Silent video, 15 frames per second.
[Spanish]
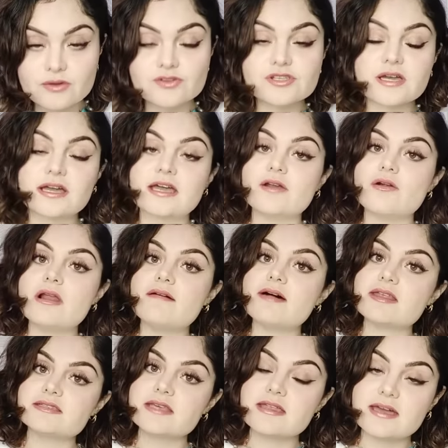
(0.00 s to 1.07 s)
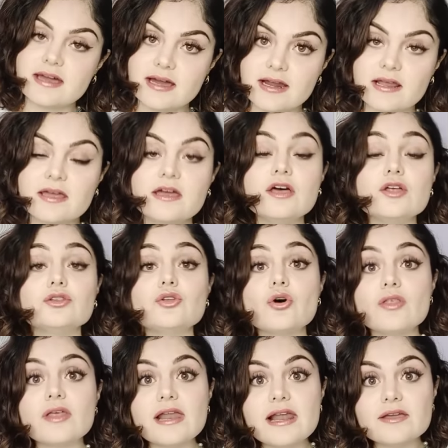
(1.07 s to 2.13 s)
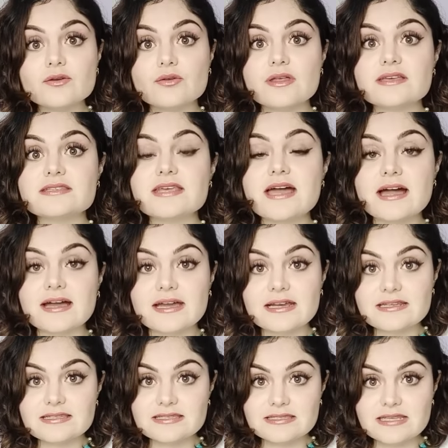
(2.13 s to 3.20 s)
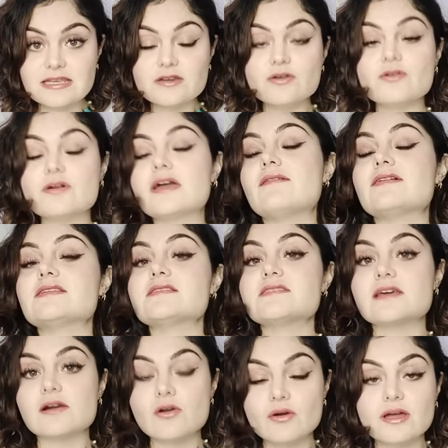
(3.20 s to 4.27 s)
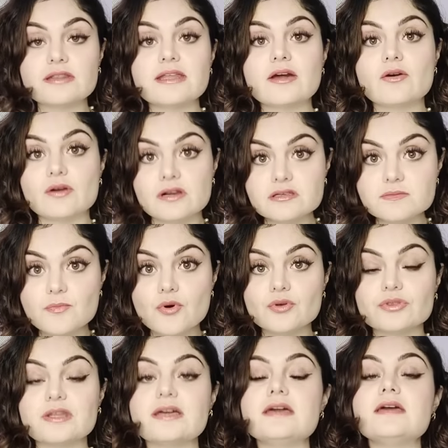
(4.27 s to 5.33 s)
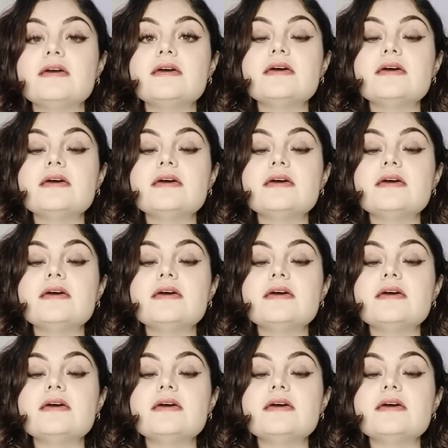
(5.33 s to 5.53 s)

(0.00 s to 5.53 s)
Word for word: O sea que no le vas a dejar toda la ayuda a ese ángel, sino que vas a hacer lo que te corresponde